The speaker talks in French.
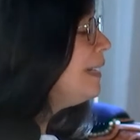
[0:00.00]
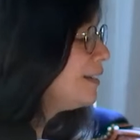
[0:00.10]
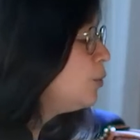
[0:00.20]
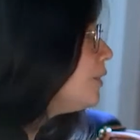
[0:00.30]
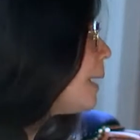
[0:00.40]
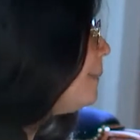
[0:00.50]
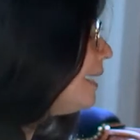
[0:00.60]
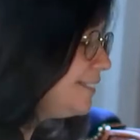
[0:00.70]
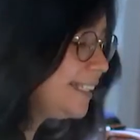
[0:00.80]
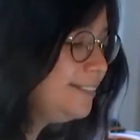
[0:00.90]
Cour n'a pas
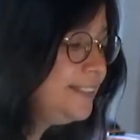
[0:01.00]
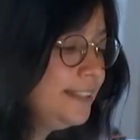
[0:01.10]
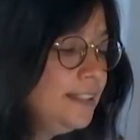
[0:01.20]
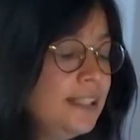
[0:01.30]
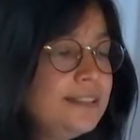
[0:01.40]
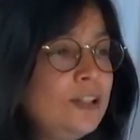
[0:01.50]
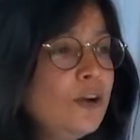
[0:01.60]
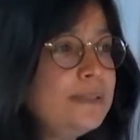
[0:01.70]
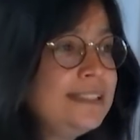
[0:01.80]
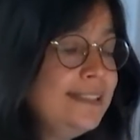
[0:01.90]
vérifié si
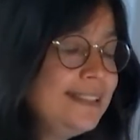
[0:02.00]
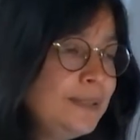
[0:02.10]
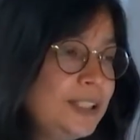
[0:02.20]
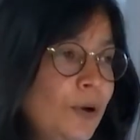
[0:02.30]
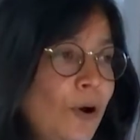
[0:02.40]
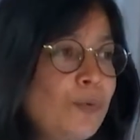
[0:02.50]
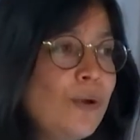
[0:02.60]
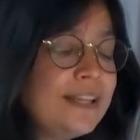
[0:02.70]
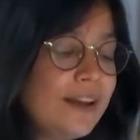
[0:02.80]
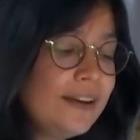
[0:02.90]
l'établissement
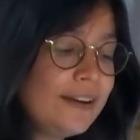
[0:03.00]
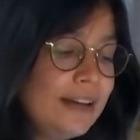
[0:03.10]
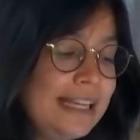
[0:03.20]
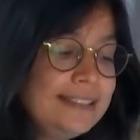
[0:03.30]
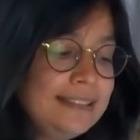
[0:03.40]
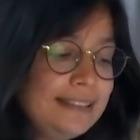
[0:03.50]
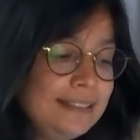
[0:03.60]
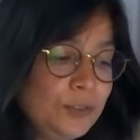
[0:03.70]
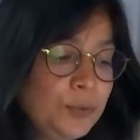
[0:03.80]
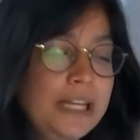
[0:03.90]
employeur était
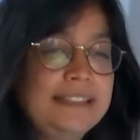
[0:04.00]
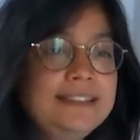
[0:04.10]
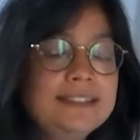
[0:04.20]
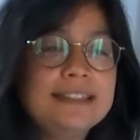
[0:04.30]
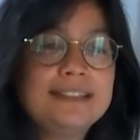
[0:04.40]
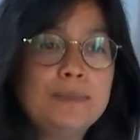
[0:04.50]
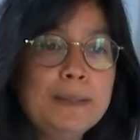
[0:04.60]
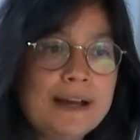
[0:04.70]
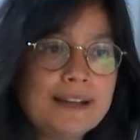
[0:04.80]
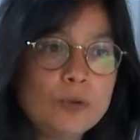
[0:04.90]
sur la liste établie
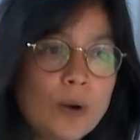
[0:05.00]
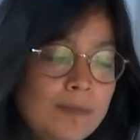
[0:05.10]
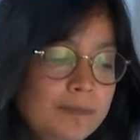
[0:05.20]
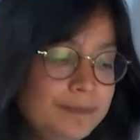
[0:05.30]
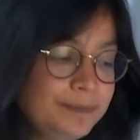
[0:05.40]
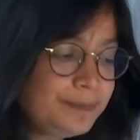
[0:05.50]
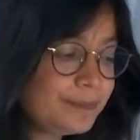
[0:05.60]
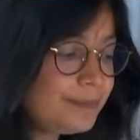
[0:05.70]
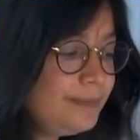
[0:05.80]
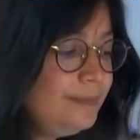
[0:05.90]
par la loi.
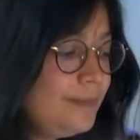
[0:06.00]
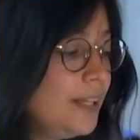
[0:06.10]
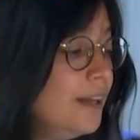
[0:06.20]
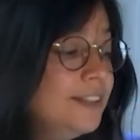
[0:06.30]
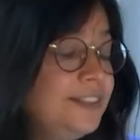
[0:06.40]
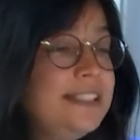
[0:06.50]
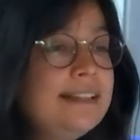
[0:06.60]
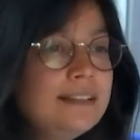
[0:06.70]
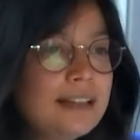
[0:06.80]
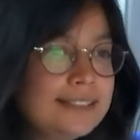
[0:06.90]

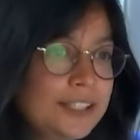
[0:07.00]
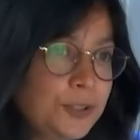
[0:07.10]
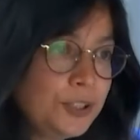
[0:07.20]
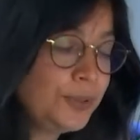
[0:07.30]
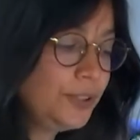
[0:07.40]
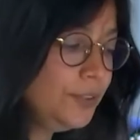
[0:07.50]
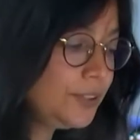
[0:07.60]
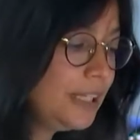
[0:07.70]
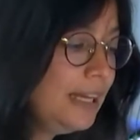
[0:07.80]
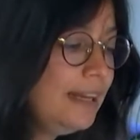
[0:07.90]
Fidèle à sa jurisprudence,
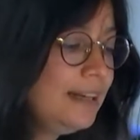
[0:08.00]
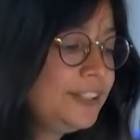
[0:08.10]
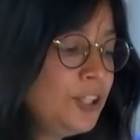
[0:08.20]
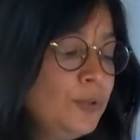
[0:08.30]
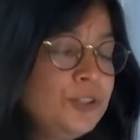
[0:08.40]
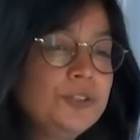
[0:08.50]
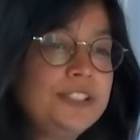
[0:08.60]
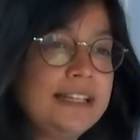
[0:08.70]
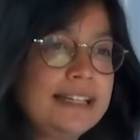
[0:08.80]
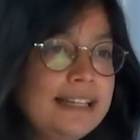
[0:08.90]
la Chambre
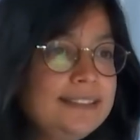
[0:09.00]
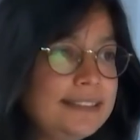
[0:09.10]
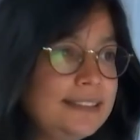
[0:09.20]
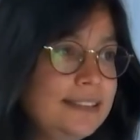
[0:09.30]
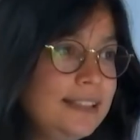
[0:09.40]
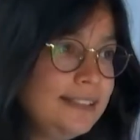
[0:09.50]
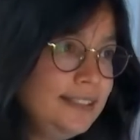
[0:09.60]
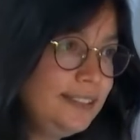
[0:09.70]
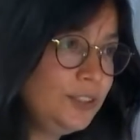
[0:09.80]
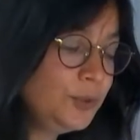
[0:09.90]
sociale a cassé la
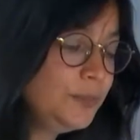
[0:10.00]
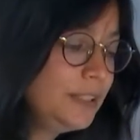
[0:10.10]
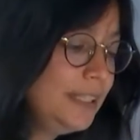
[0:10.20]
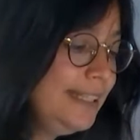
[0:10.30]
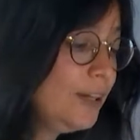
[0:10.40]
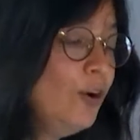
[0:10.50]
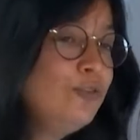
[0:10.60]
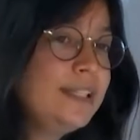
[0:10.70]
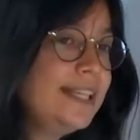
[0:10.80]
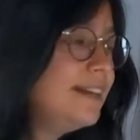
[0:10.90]
décision et
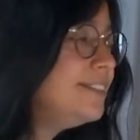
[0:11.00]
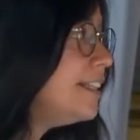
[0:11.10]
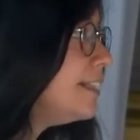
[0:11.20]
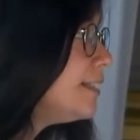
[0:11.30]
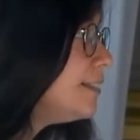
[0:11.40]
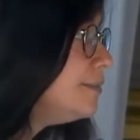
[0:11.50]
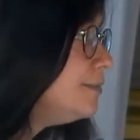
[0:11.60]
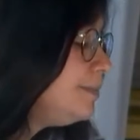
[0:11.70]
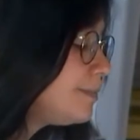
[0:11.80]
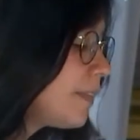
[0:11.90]
renvoyé l'affaire.
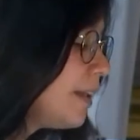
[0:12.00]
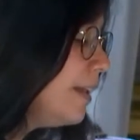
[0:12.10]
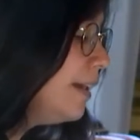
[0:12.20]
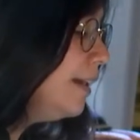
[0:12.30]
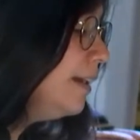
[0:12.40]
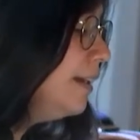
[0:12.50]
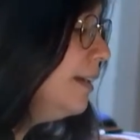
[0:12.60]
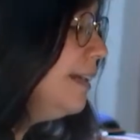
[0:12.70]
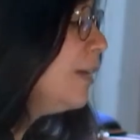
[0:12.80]
La Cour